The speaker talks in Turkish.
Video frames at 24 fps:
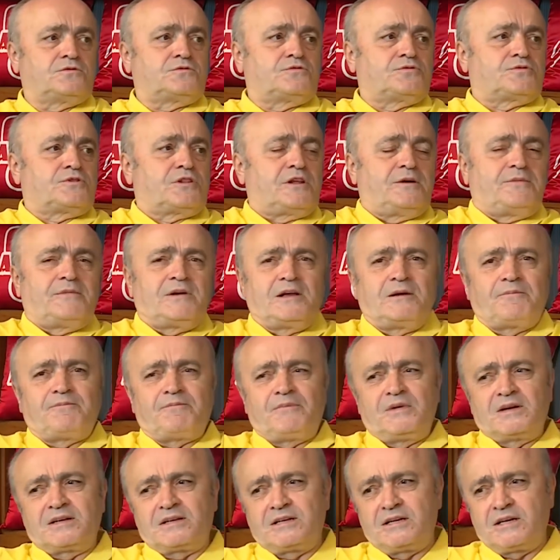kutlama
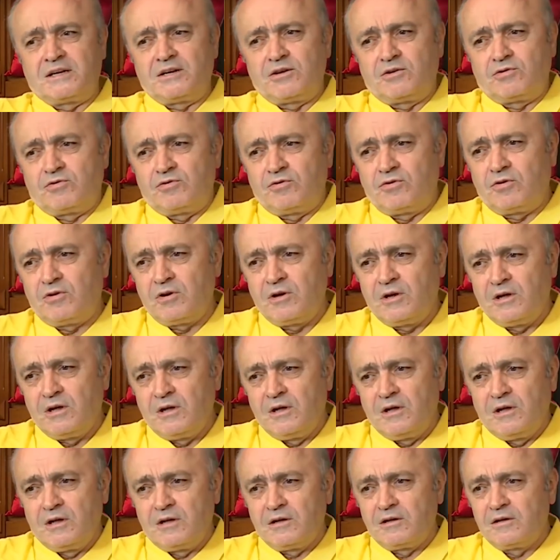yapmak gerekiyor.
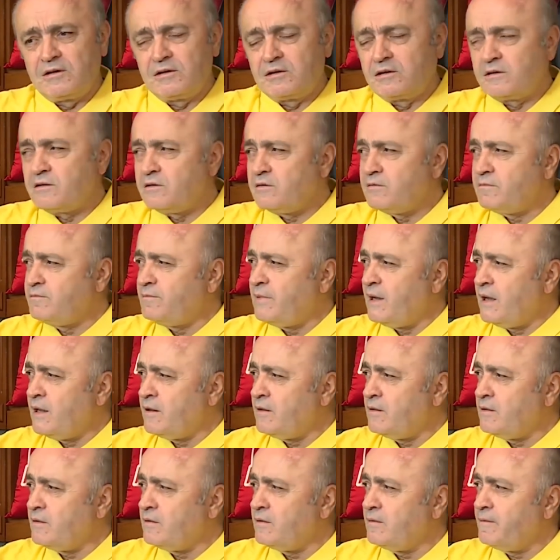E,
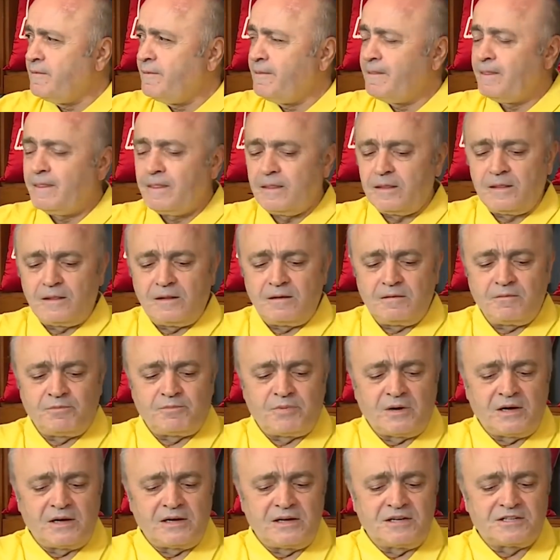ben
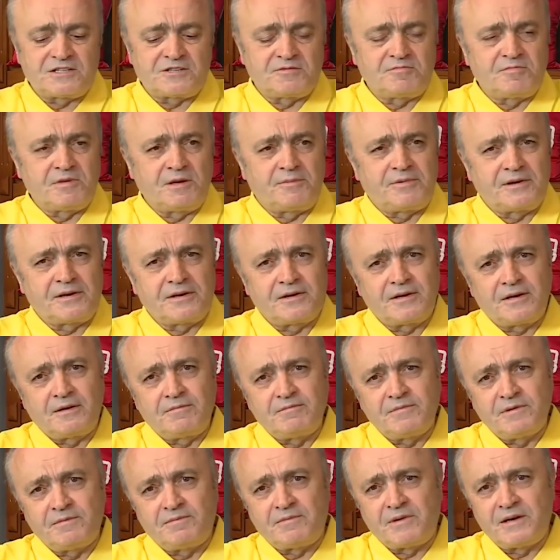paylaşım
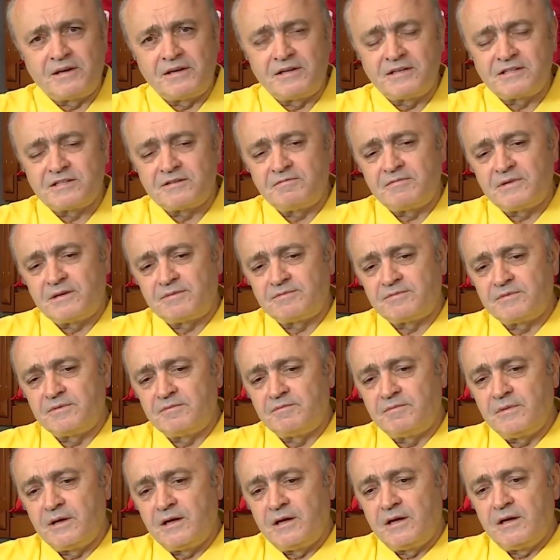yaparken bir paylaşım
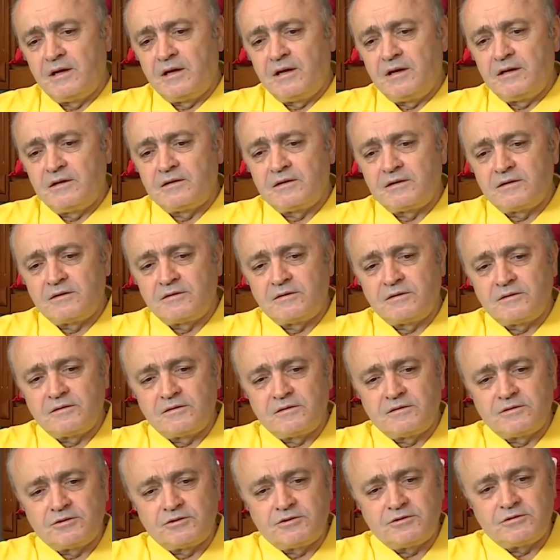yaptım. E,
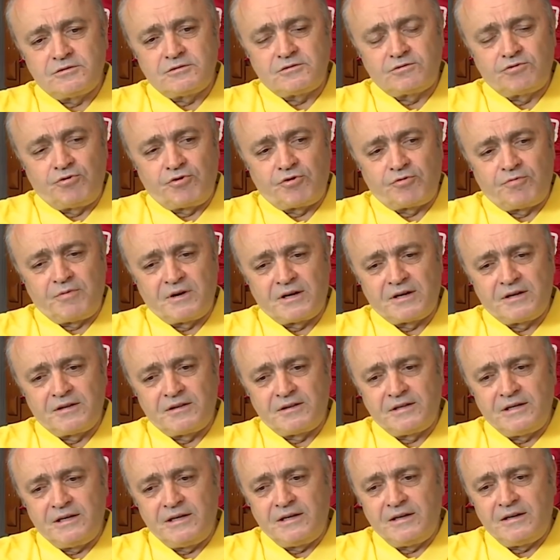
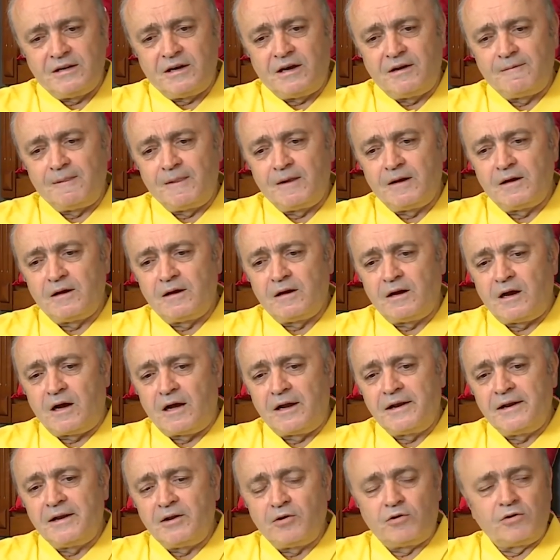doğurmanın değil e,
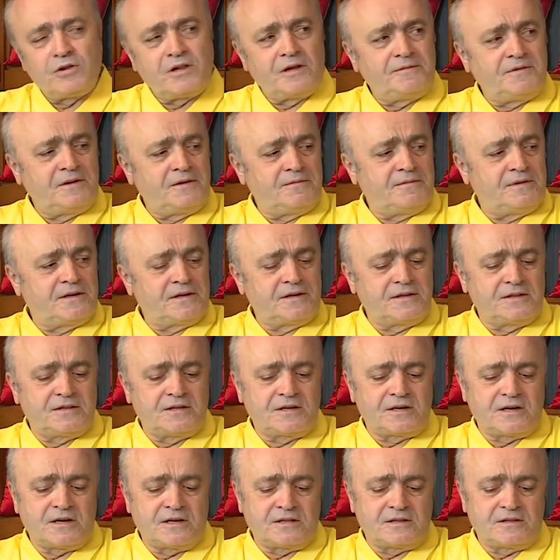anne olabilmenin
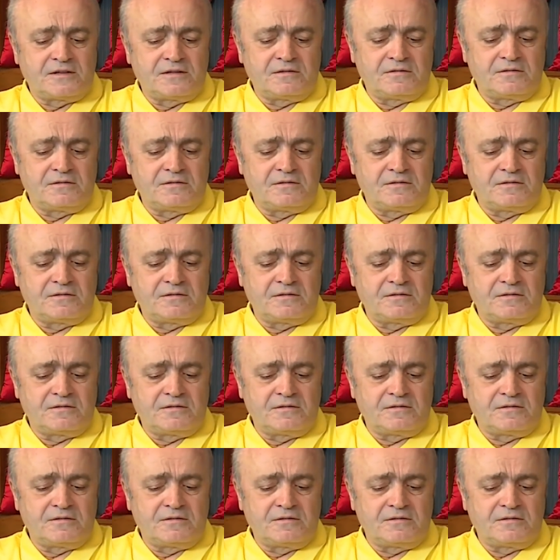dikkat